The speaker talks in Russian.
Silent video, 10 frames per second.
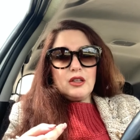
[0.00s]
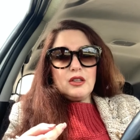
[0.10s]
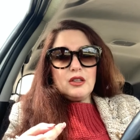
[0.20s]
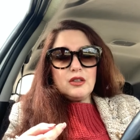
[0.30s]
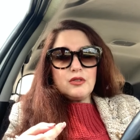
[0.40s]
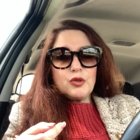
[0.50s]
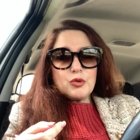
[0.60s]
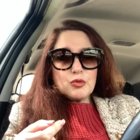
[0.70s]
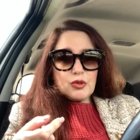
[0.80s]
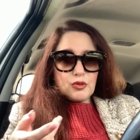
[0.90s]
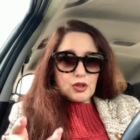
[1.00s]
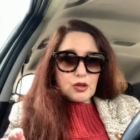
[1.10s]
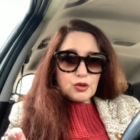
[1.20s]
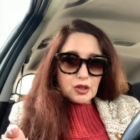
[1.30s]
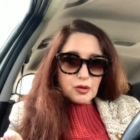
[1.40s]
И, в общем-то, вот
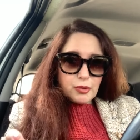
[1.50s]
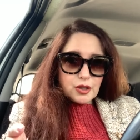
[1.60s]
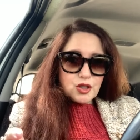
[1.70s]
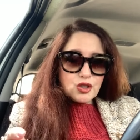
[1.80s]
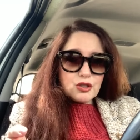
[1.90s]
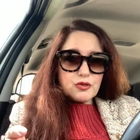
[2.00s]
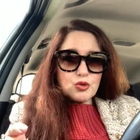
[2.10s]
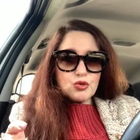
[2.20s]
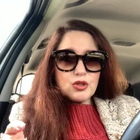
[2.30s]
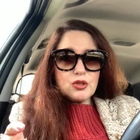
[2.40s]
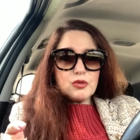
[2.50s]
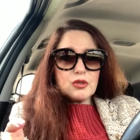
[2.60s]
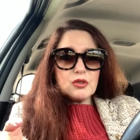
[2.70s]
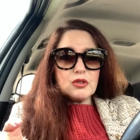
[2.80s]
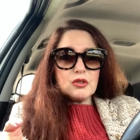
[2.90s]
так вот я практически всю жизнь
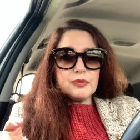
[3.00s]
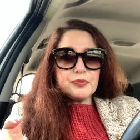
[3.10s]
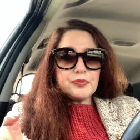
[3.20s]
э,